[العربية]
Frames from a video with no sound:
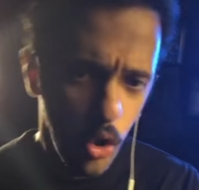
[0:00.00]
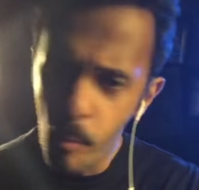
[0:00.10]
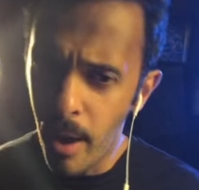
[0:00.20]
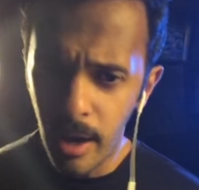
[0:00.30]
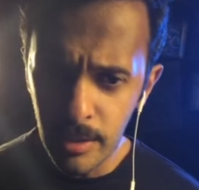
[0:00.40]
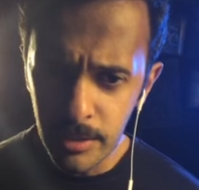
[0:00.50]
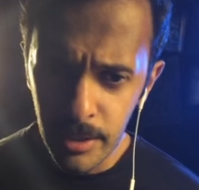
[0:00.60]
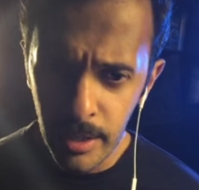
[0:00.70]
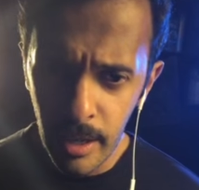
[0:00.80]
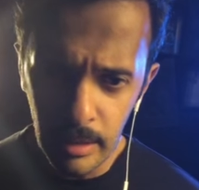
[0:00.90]
وما
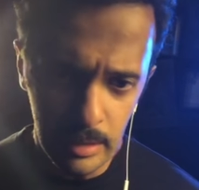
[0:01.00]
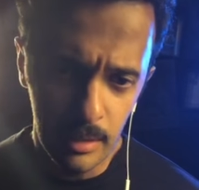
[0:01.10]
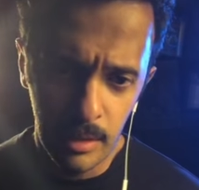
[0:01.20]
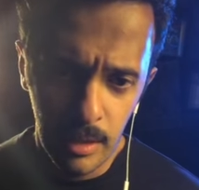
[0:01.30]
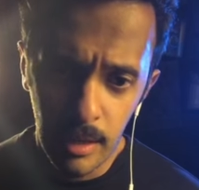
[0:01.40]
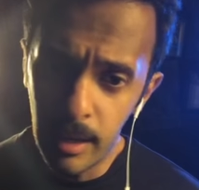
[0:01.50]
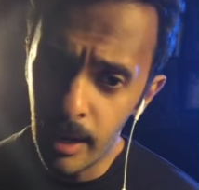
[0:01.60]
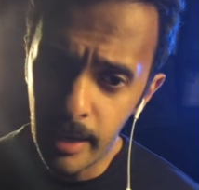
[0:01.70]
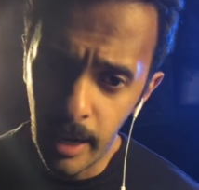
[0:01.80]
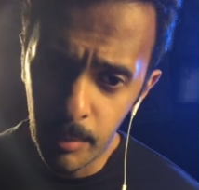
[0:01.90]
عندنا لا
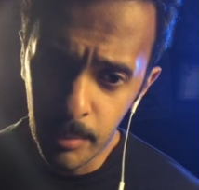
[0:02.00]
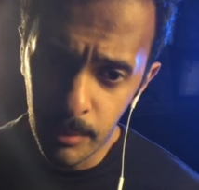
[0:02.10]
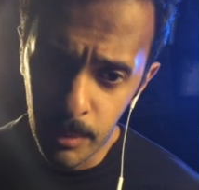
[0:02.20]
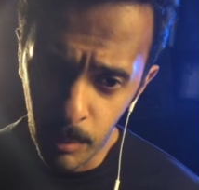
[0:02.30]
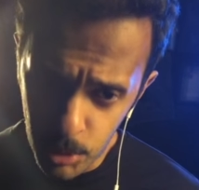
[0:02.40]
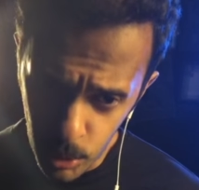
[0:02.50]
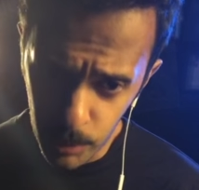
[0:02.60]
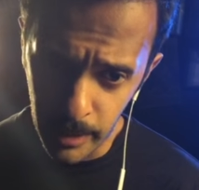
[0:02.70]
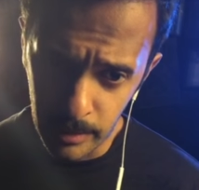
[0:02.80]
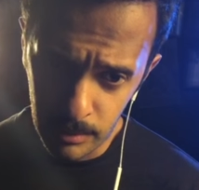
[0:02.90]
يا حبيبي موجوده